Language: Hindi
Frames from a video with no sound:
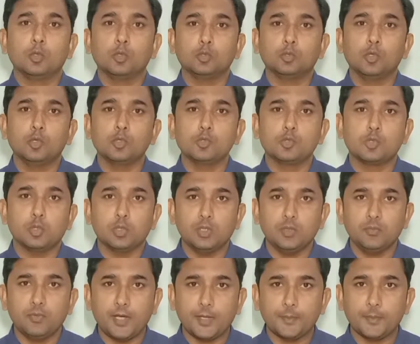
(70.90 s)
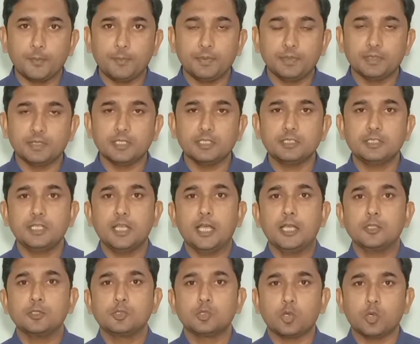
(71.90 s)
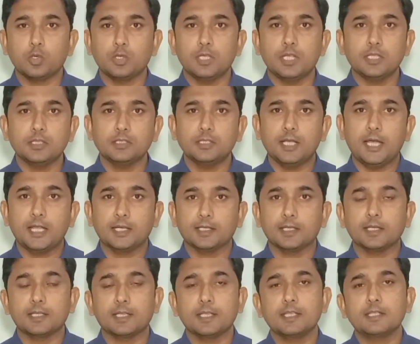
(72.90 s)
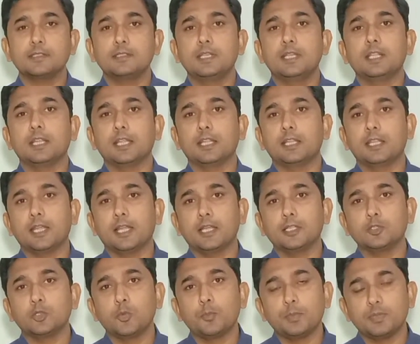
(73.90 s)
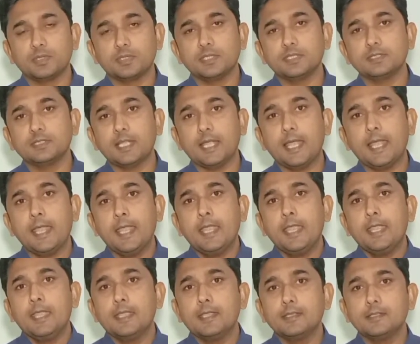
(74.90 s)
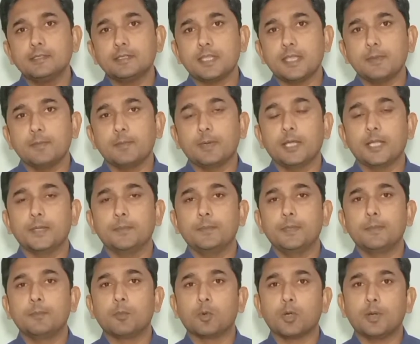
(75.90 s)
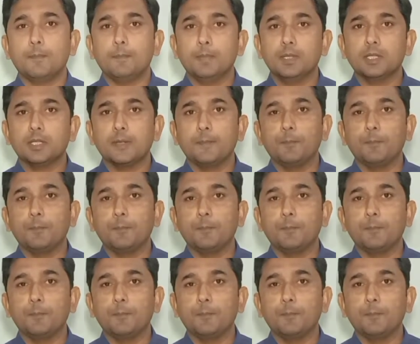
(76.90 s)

दोस्तों छोटी फार्मिंग बिज़नेस या झोटियाँ तैयार करके सेल करने का जो बिज़नेस है इसके बारे में मुकम्मल